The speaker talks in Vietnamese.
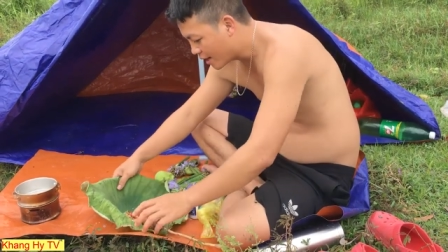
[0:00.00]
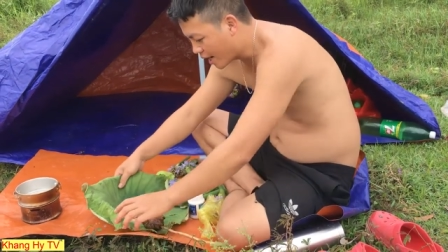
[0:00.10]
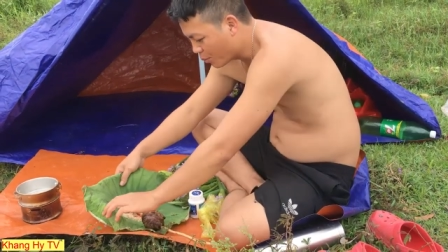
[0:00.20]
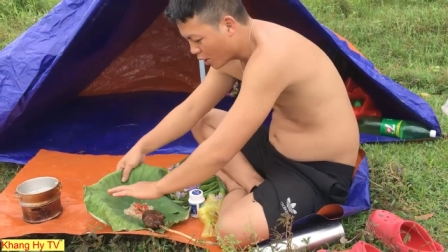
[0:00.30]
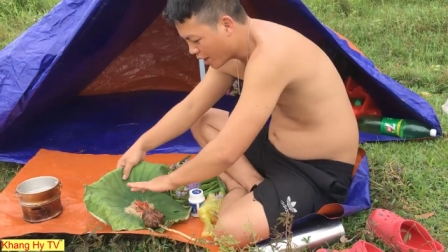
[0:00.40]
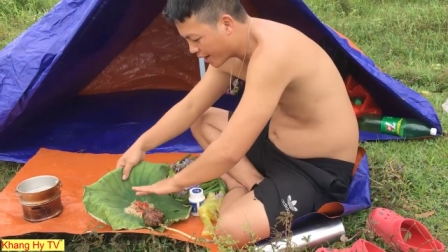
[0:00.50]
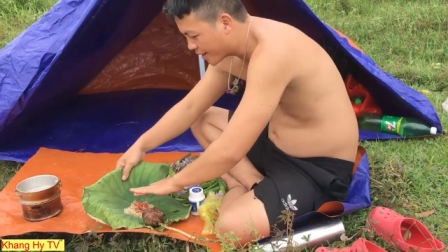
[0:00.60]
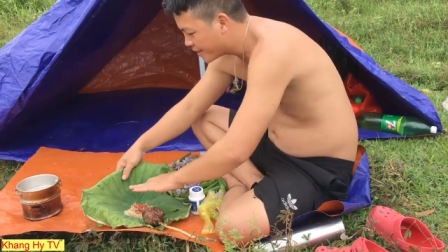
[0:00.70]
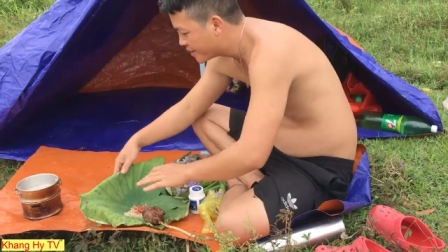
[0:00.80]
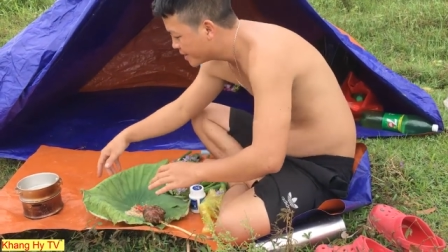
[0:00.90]
đây muối ớt
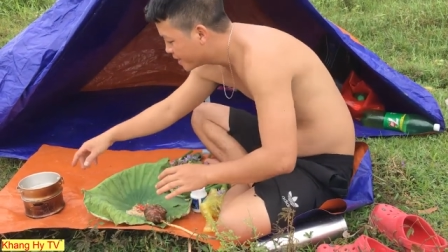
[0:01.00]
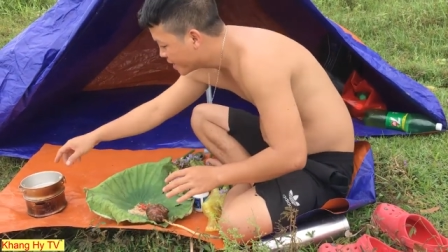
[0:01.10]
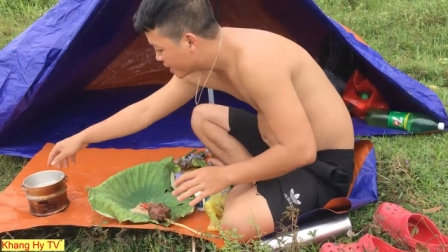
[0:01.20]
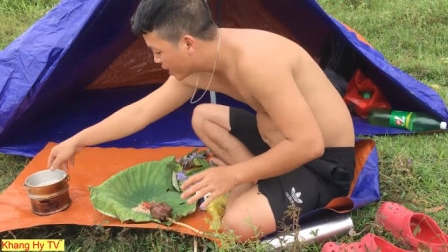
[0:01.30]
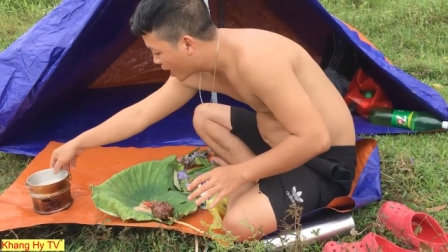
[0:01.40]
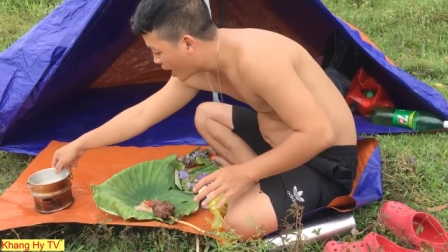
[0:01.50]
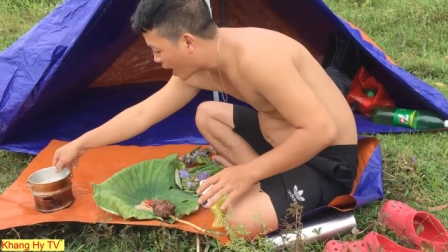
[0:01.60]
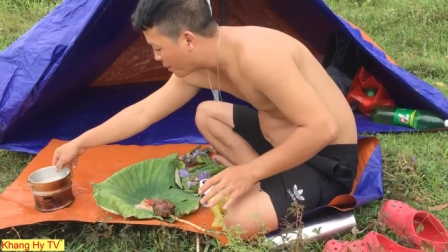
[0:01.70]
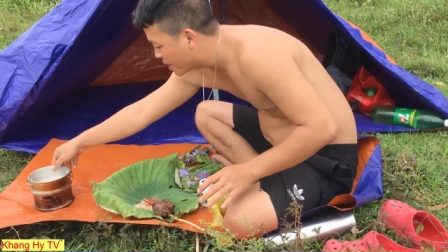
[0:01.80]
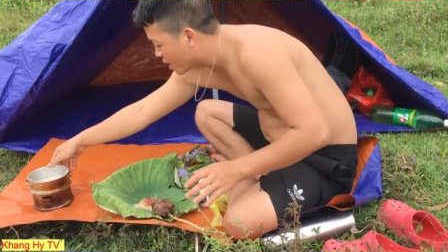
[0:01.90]
đây
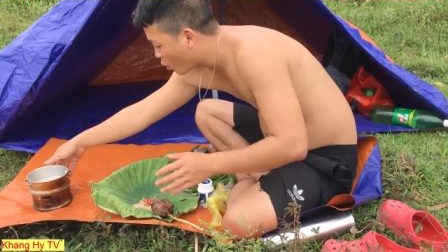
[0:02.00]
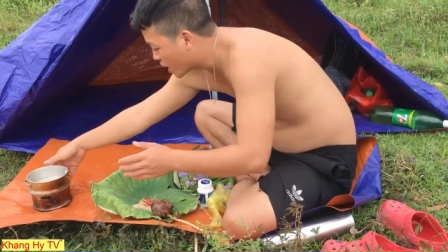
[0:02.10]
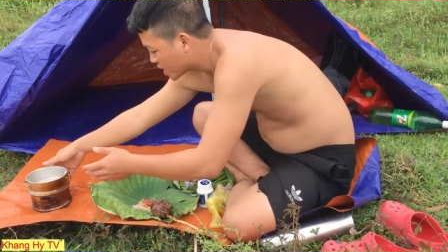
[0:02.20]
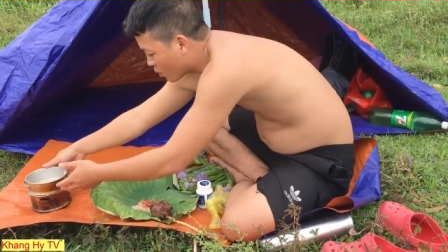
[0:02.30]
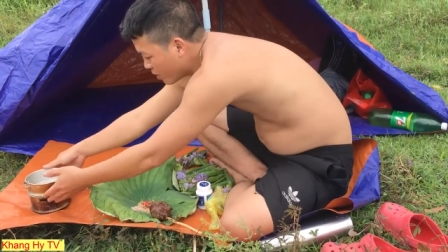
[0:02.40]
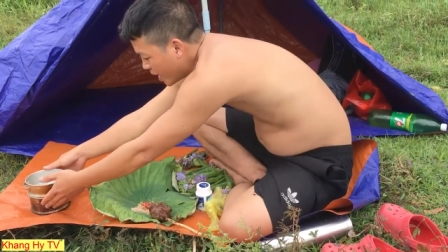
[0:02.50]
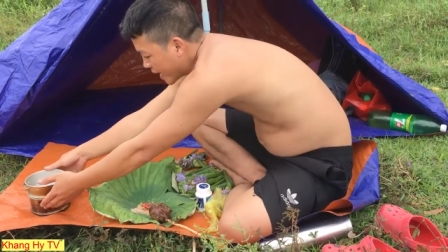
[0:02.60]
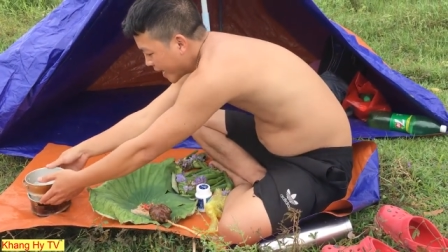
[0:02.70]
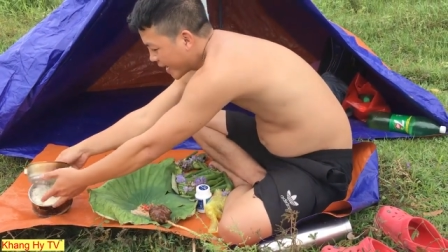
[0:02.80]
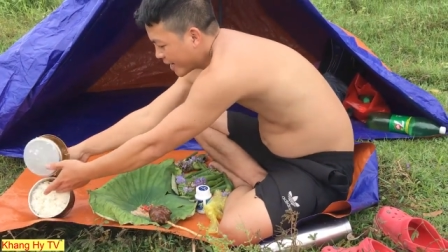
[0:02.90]
à, bây giờ quan trọng nhất là
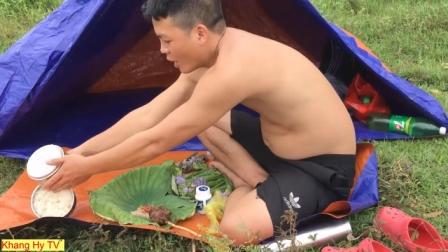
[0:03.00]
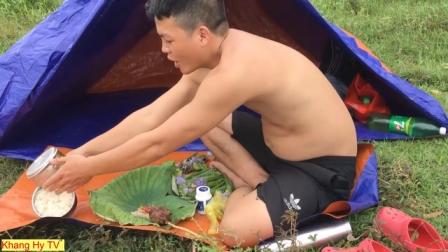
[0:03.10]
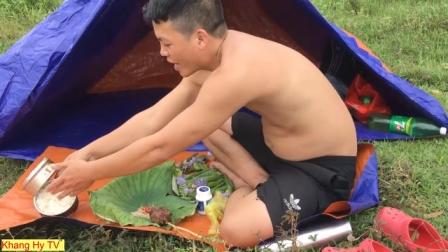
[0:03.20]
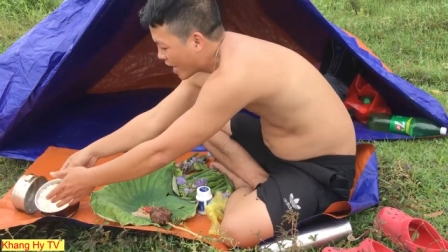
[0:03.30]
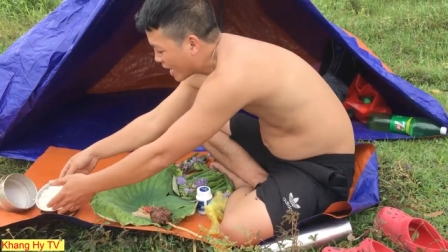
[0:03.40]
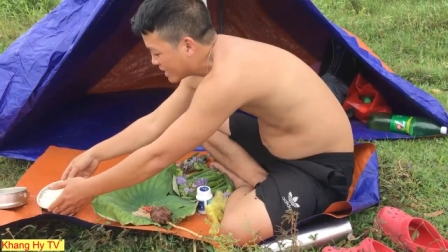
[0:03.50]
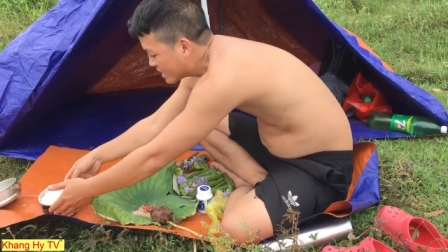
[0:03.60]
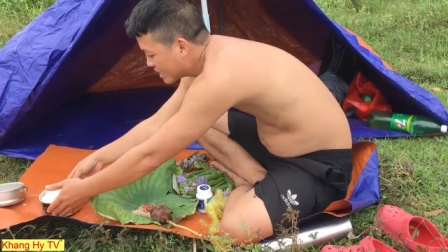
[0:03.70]
cái này dạ, dạ, dạ.